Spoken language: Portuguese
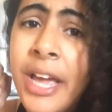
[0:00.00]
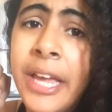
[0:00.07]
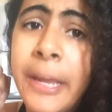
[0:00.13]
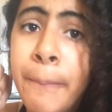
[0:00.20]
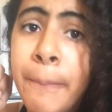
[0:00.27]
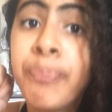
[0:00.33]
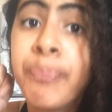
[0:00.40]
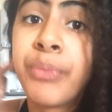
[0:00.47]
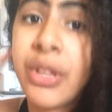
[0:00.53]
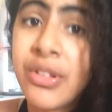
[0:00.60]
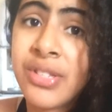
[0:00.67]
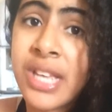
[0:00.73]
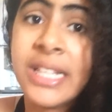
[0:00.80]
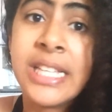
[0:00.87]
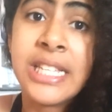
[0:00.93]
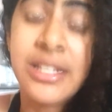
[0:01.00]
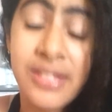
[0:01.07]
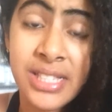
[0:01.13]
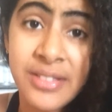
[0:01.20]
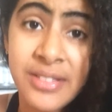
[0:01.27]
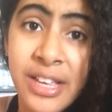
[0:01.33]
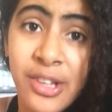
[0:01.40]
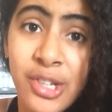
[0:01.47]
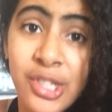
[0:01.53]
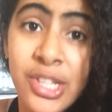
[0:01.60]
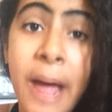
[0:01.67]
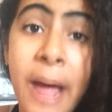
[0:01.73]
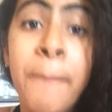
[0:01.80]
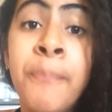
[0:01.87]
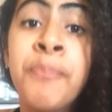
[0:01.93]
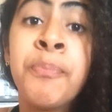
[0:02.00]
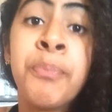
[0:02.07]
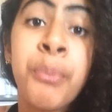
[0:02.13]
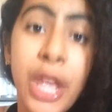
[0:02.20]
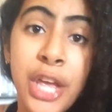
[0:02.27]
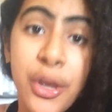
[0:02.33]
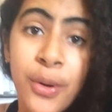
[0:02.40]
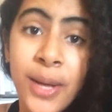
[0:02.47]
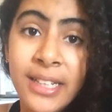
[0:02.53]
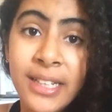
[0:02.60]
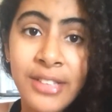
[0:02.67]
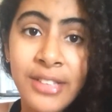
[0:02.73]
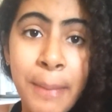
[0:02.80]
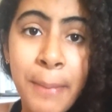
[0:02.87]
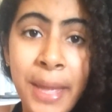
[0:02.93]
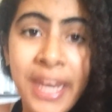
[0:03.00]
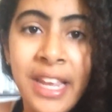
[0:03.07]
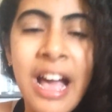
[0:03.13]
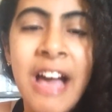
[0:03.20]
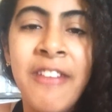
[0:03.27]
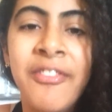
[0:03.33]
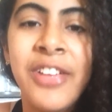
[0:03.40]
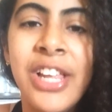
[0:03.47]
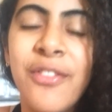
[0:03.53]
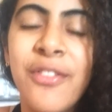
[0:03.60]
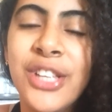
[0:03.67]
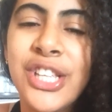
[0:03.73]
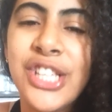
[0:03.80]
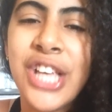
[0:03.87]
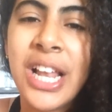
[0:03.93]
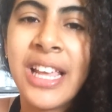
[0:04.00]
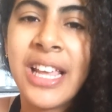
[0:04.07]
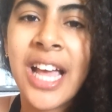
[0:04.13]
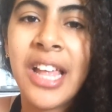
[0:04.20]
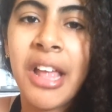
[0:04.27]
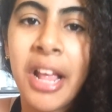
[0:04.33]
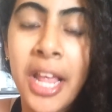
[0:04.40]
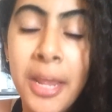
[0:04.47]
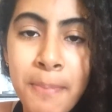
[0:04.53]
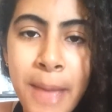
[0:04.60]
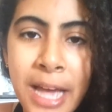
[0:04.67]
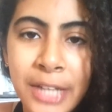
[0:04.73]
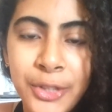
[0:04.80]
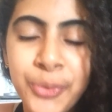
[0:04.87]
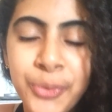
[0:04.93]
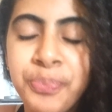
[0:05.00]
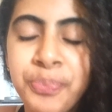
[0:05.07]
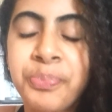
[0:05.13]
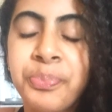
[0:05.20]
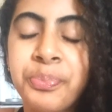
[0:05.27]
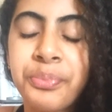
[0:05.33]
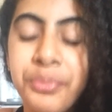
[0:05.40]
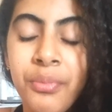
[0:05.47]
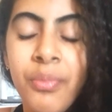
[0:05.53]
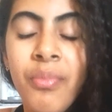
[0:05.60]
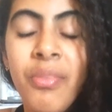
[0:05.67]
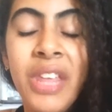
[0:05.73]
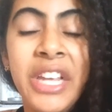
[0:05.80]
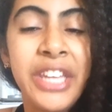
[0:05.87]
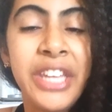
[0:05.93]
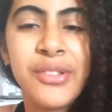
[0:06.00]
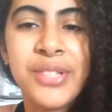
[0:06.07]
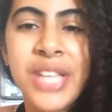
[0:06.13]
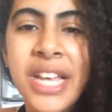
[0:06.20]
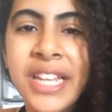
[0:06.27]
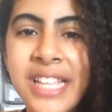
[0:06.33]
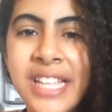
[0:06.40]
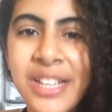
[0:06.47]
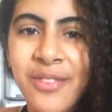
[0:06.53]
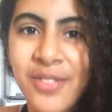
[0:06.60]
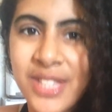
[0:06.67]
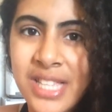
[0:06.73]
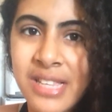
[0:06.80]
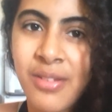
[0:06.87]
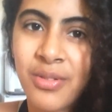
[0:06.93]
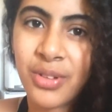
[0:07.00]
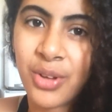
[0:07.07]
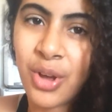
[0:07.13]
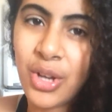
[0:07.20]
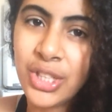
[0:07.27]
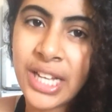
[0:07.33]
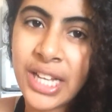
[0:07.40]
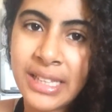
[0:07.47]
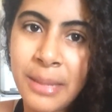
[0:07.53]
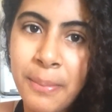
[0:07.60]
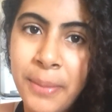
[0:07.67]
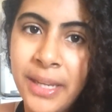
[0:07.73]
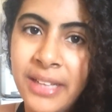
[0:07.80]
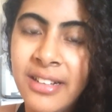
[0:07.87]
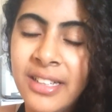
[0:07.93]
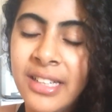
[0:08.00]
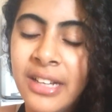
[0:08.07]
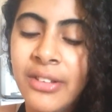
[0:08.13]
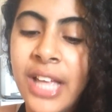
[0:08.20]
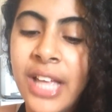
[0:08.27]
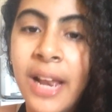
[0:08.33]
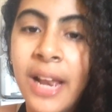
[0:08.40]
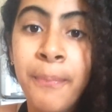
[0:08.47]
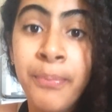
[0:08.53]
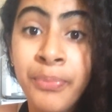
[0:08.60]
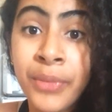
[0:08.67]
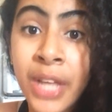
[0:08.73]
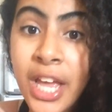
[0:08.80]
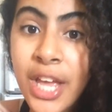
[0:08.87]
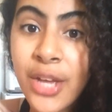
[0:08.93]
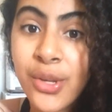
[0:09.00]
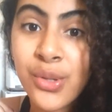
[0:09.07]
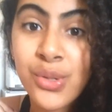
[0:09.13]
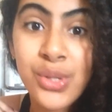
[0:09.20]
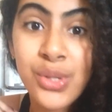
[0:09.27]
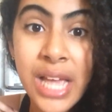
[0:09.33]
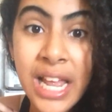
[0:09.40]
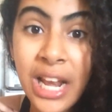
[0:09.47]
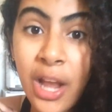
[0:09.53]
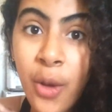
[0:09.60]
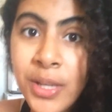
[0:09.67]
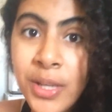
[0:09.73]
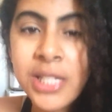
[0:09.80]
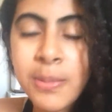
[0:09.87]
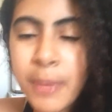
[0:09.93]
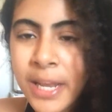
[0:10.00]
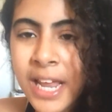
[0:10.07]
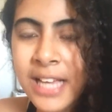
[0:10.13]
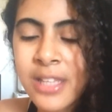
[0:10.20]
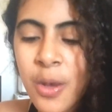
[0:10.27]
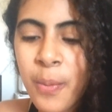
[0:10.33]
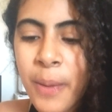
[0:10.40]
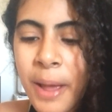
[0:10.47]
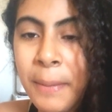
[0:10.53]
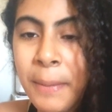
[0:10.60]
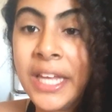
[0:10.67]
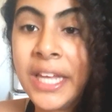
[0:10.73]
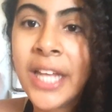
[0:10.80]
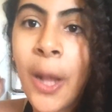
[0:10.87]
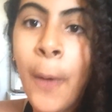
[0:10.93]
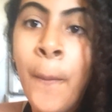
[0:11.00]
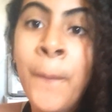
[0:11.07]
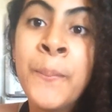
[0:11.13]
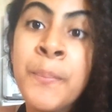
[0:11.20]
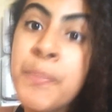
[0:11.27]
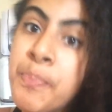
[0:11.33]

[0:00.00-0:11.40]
aí. Tenho certeza que vocês vão gostar. E o canal da Mari Carvilho eu vou deixar linkado aqui embaixo. Tenho certeza que vocês vão gostar também do canal dela. Eu, ela é uma inspiração pra mim, então